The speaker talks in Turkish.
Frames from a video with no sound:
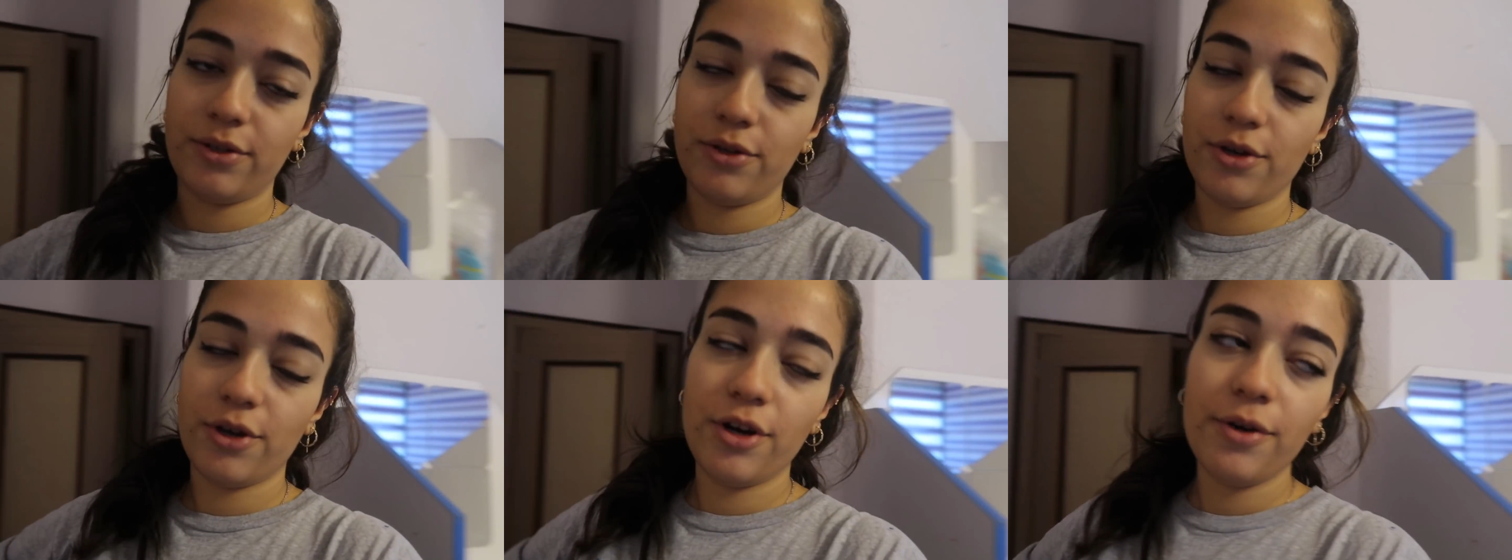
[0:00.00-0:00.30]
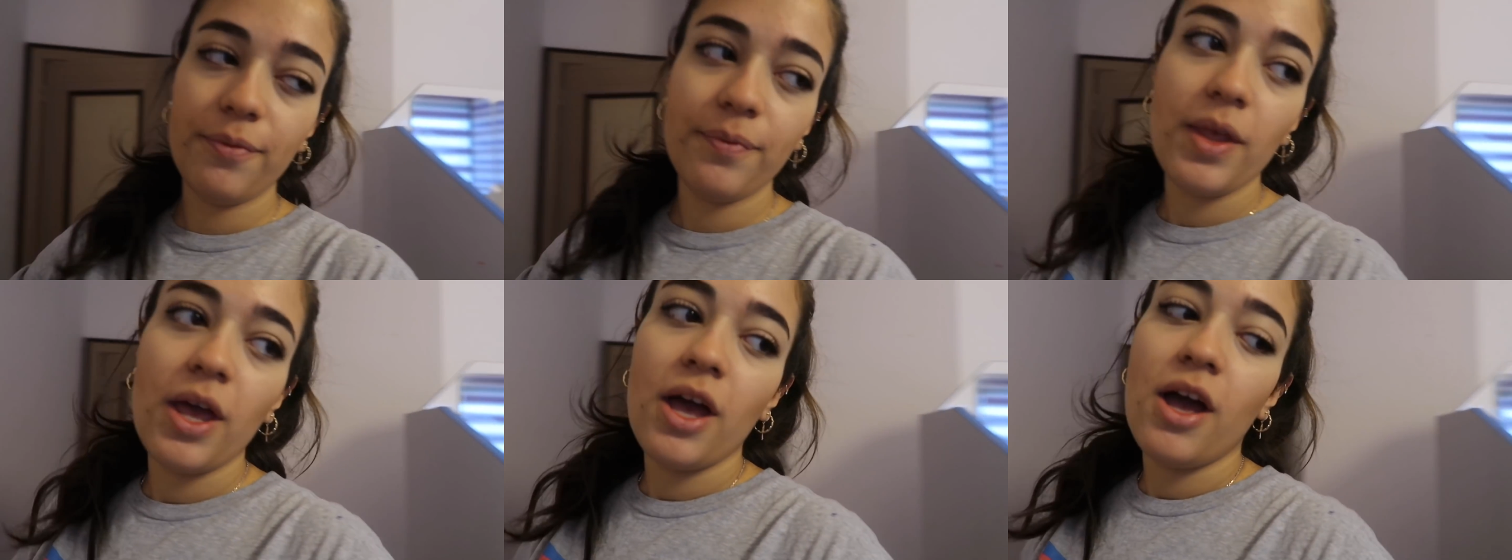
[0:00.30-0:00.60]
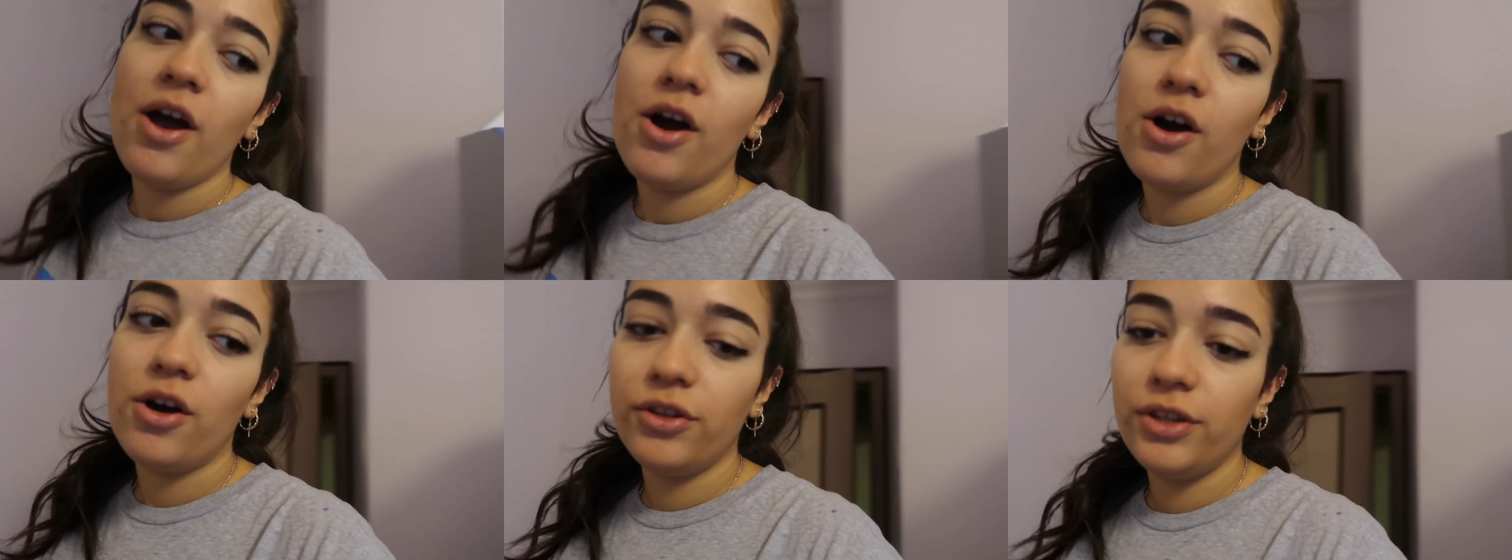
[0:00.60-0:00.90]
istiyorum.
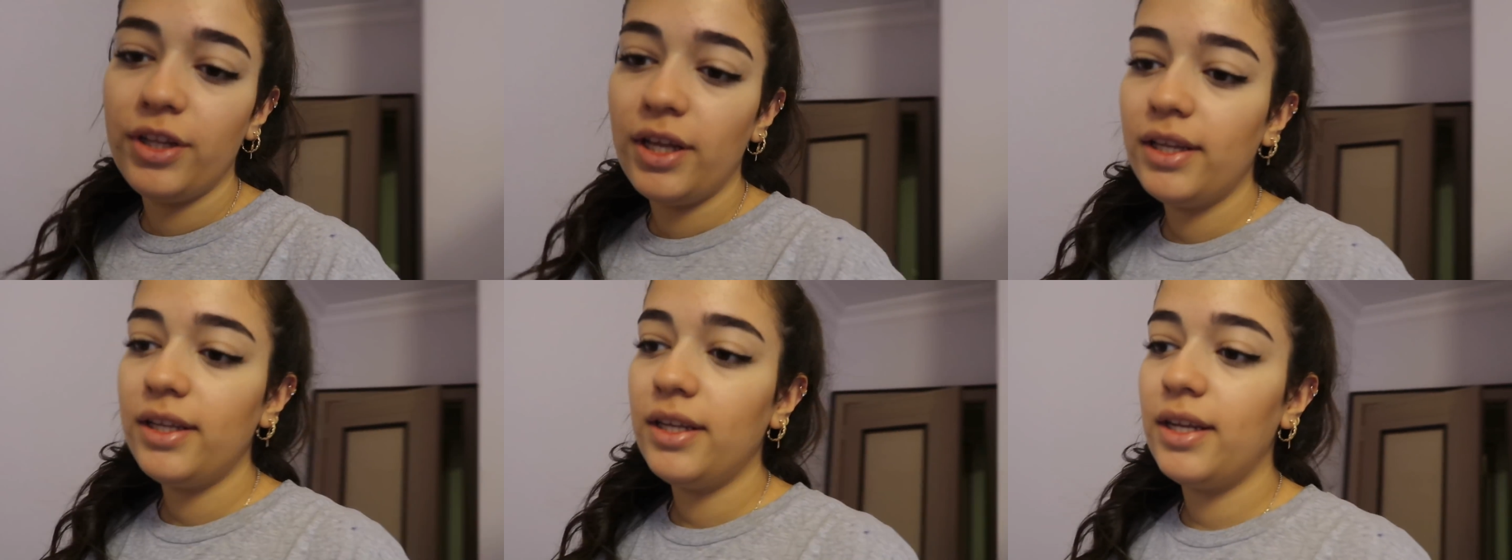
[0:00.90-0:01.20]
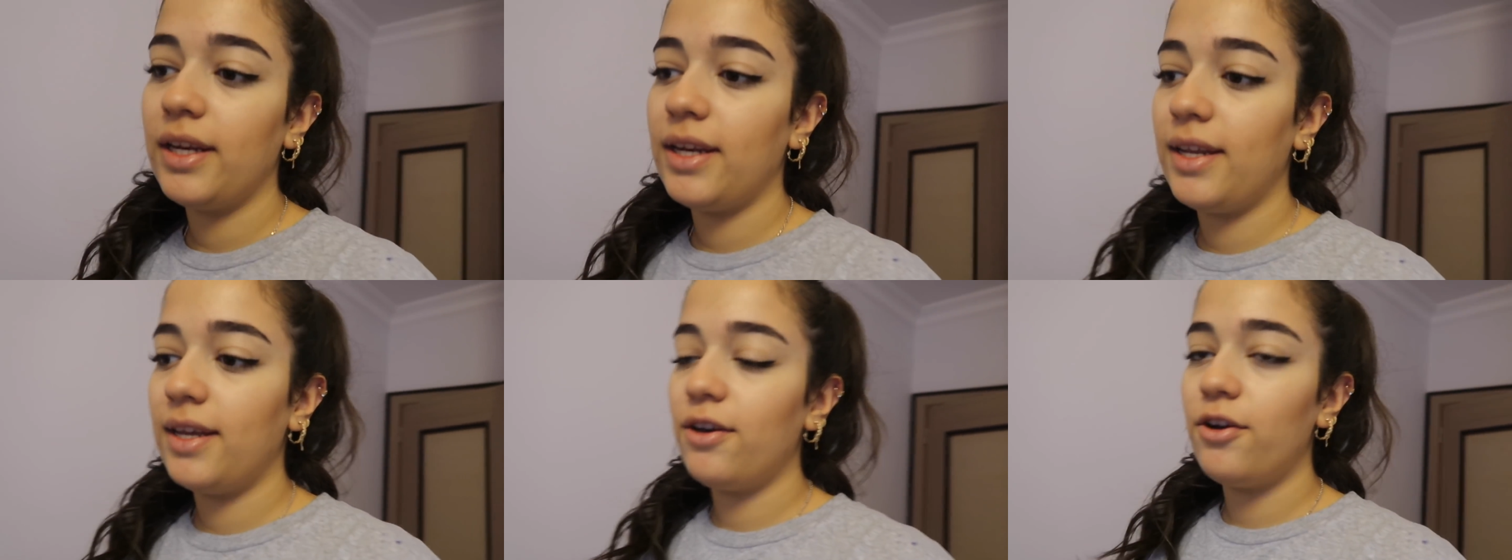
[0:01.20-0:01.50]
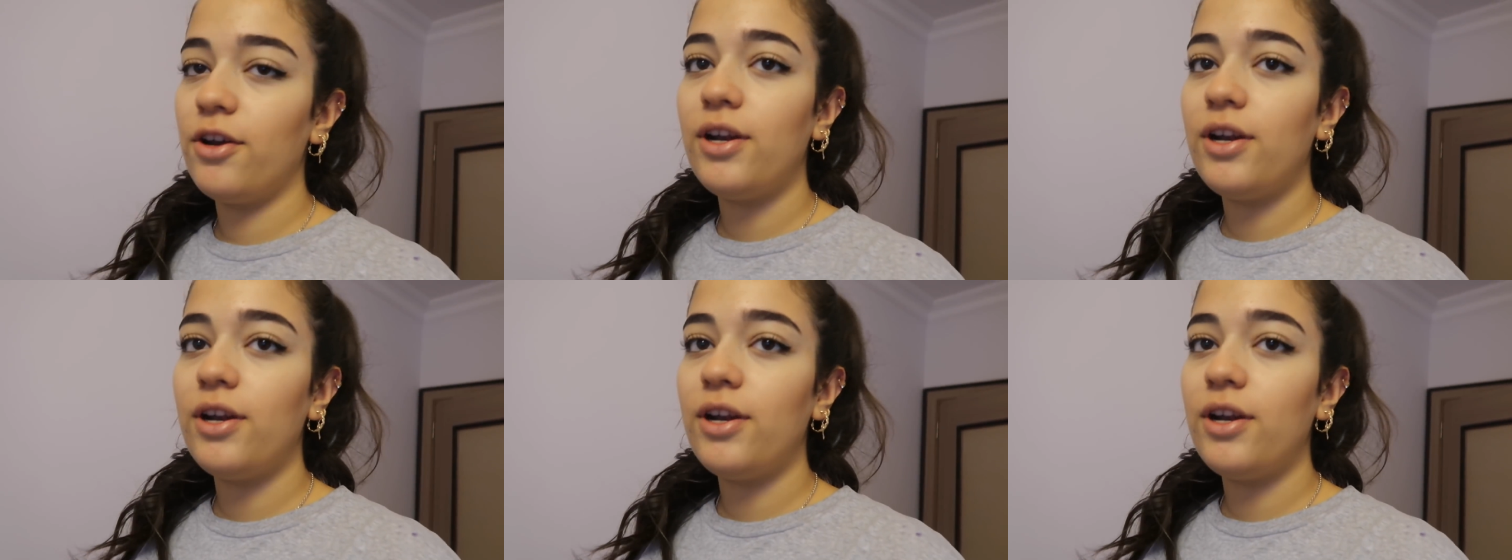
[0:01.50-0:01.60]
Ondan hani